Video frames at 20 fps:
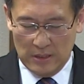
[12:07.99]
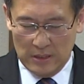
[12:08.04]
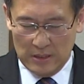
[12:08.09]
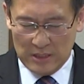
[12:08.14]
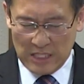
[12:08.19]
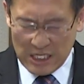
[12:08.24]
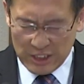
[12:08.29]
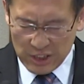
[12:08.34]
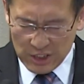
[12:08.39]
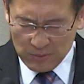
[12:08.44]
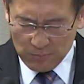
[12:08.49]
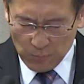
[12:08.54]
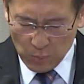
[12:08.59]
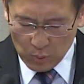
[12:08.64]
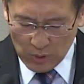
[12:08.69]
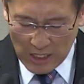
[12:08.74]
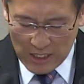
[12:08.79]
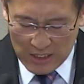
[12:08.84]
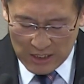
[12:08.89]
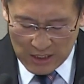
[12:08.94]

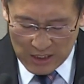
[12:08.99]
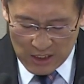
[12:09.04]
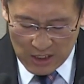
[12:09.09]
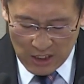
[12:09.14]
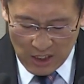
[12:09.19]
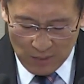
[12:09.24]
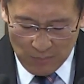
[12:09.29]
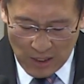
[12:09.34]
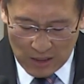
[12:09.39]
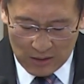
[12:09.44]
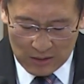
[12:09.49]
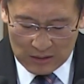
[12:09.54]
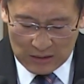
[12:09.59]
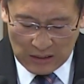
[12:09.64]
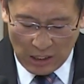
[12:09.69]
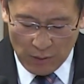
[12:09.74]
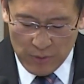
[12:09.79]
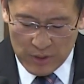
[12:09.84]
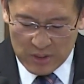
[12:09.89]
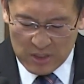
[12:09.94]
자신보다 인기가 많은
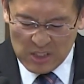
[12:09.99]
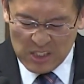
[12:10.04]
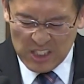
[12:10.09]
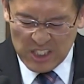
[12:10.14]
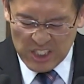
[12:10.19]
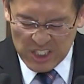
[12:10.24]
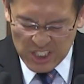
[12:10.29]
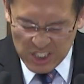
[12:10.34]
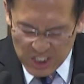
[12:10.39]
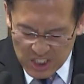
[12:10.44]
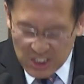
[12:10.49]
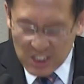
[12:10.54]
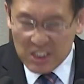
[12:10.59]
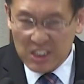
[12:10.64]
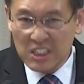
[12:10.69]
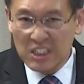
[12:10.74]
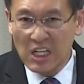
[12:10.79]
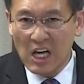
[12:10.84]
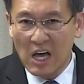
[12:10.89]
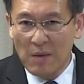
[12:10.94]
다윗을
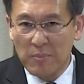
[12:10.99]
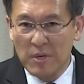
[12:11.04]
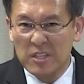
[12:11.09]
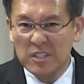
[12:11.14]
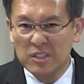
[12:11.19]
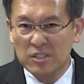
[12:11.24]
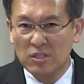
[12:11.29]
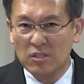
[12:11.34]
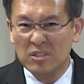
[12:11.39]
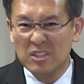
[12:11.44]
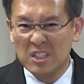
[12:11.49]
시기하면서